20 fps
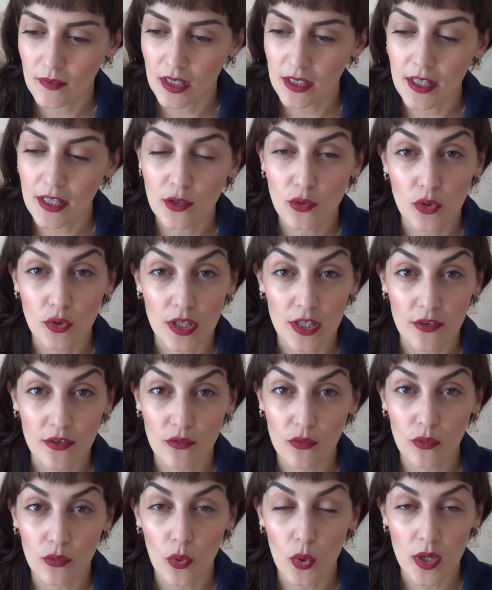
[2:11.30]
едут они
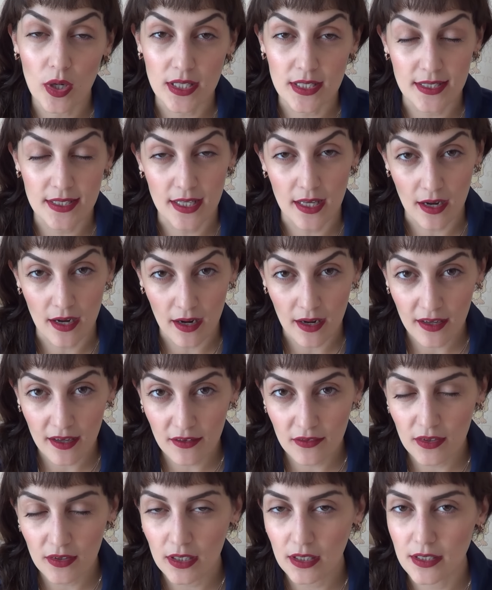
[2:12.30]
в город
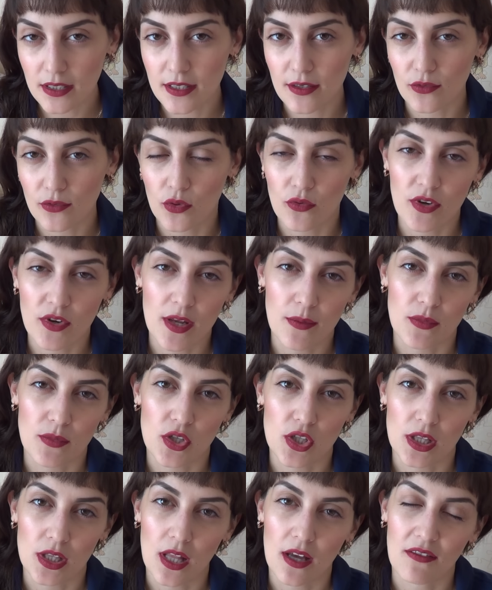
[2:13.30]
Сараево, где в то время
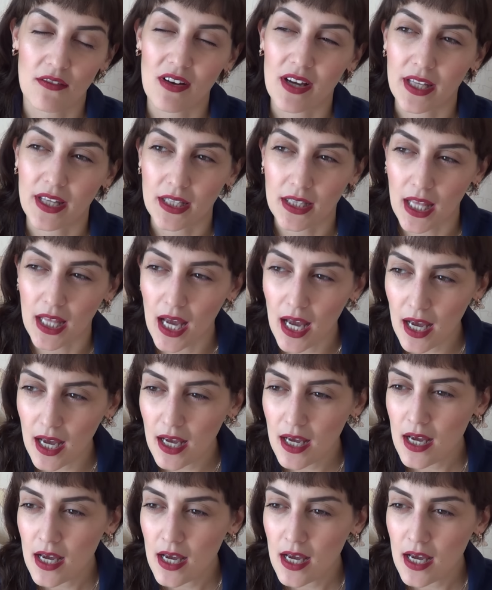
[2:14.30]
шла война.